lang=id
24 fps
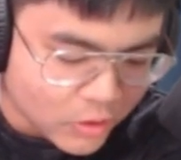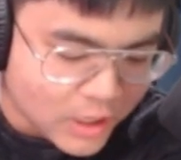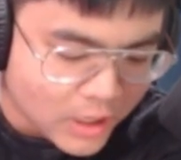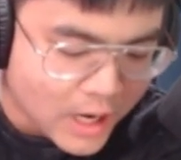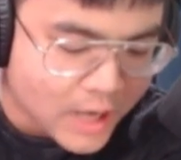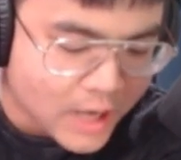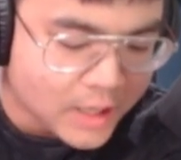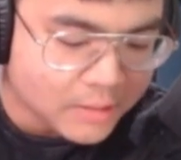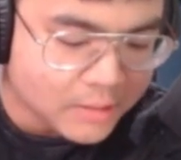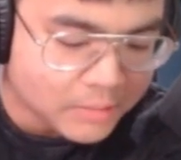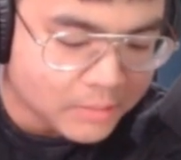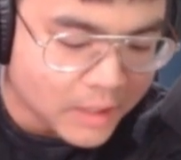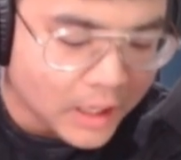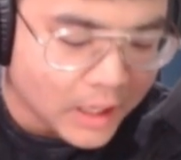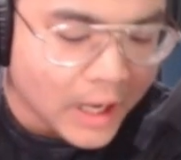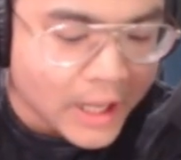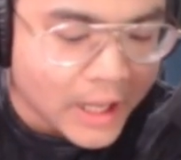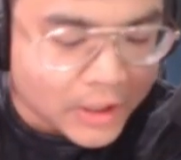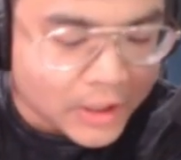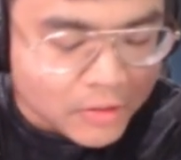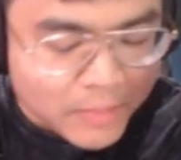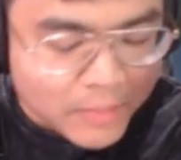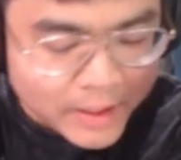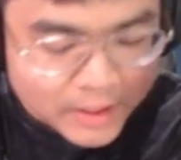nggak ada bilang
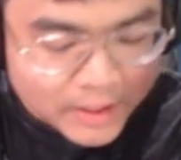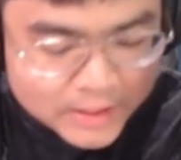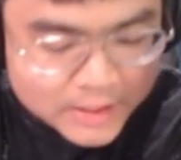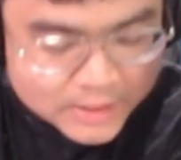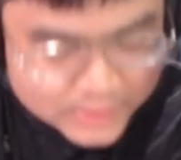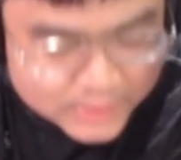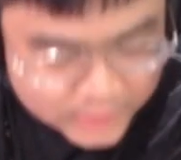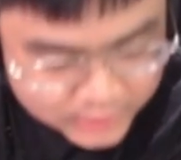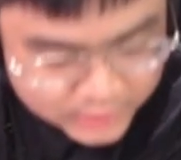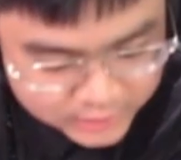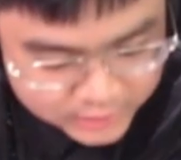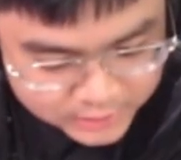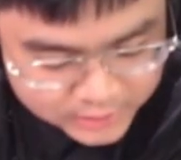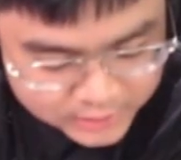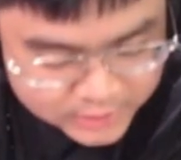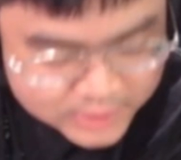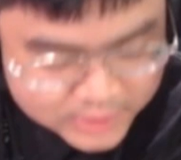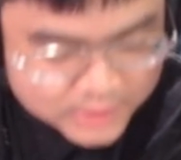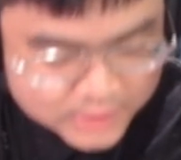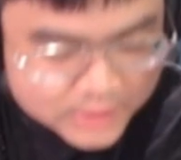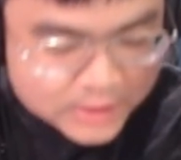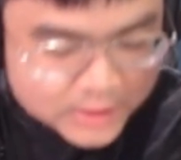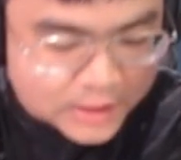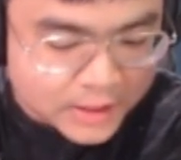ayo main di sini
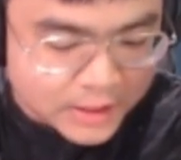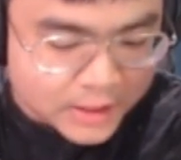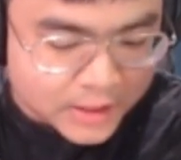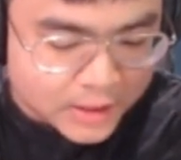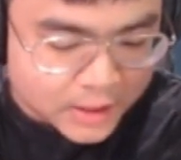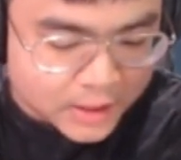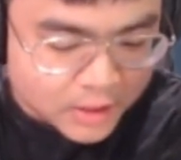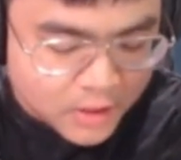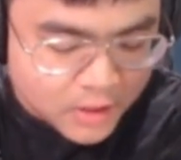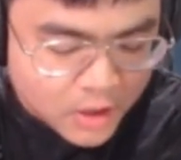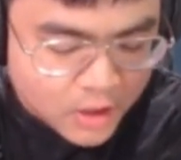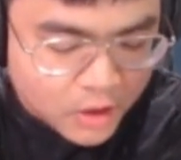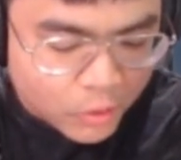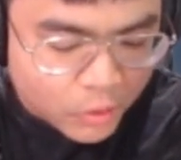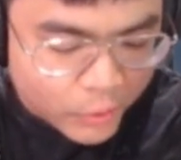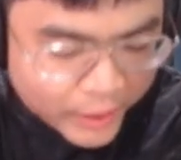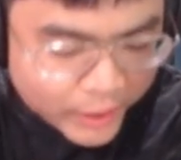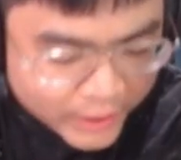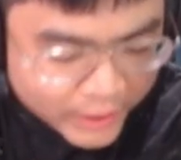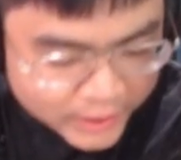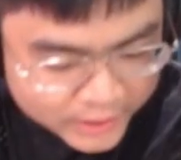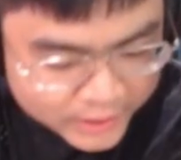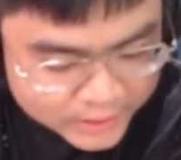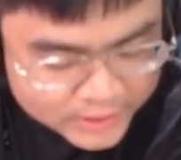di sini
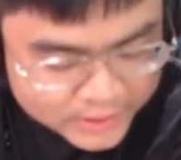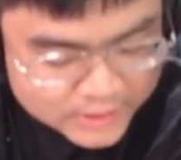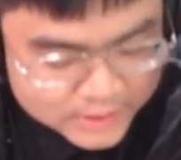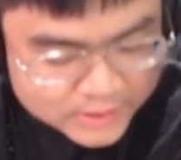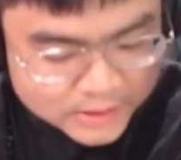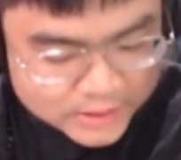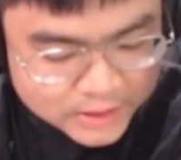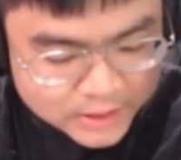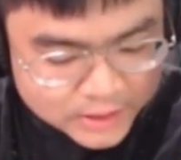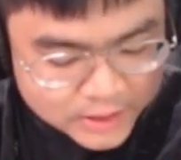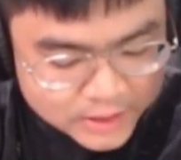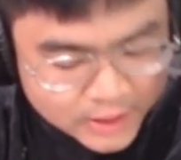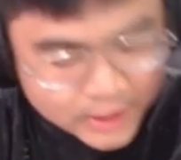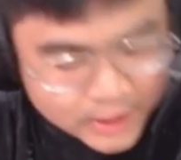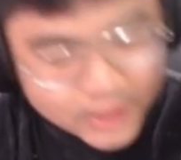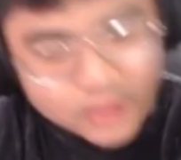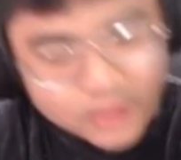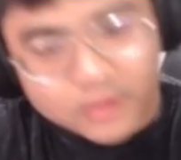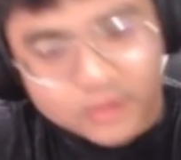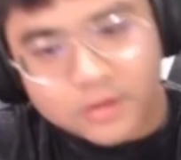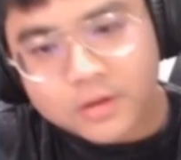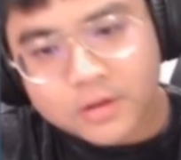WD di sini kayak